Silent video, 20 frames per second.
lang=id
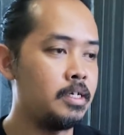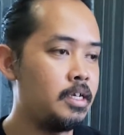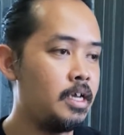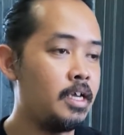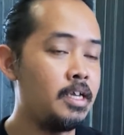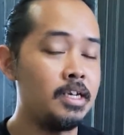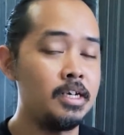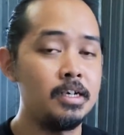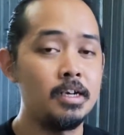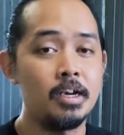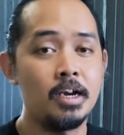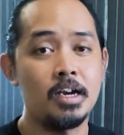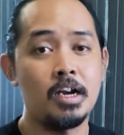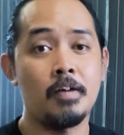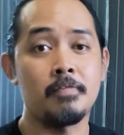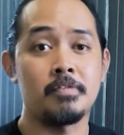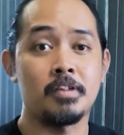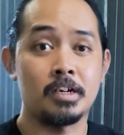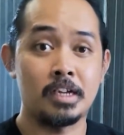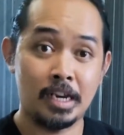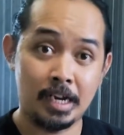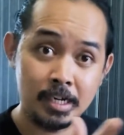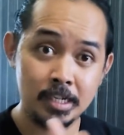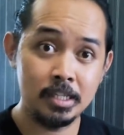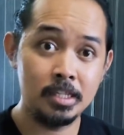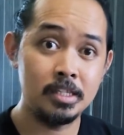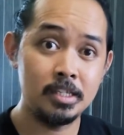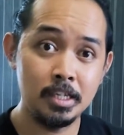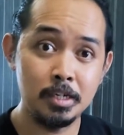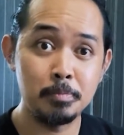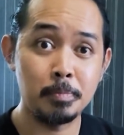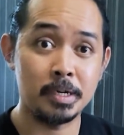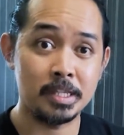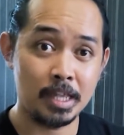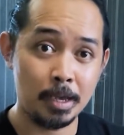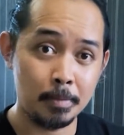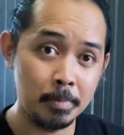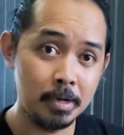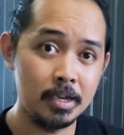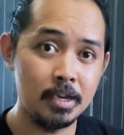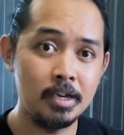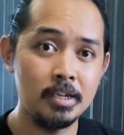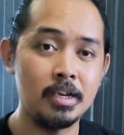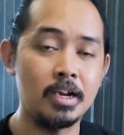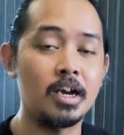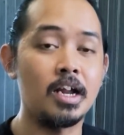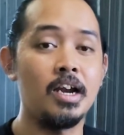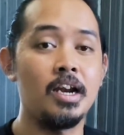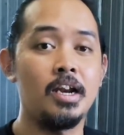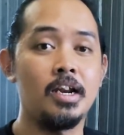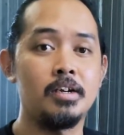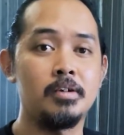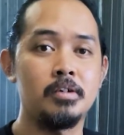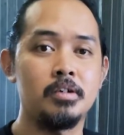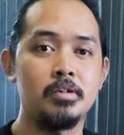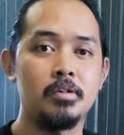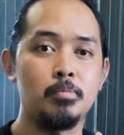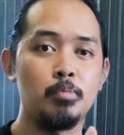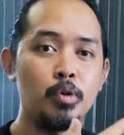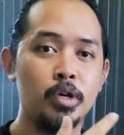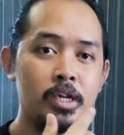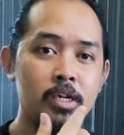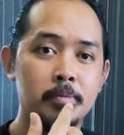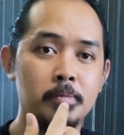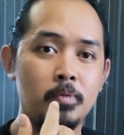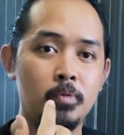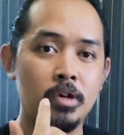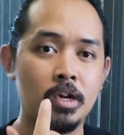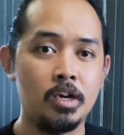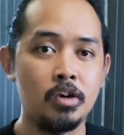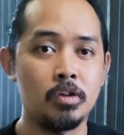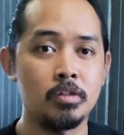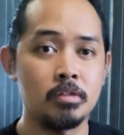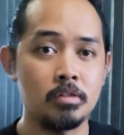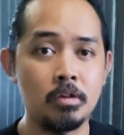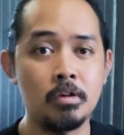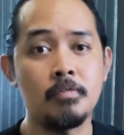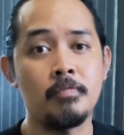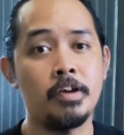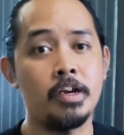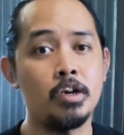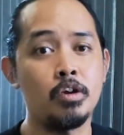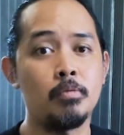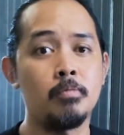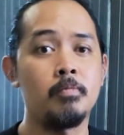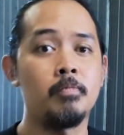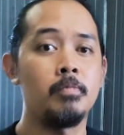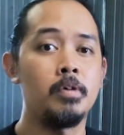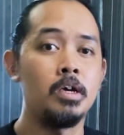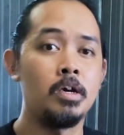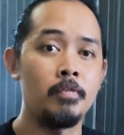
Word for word: diakhiri dengan after credit scene pertama ya yang kalian mungkin udah nonton Venom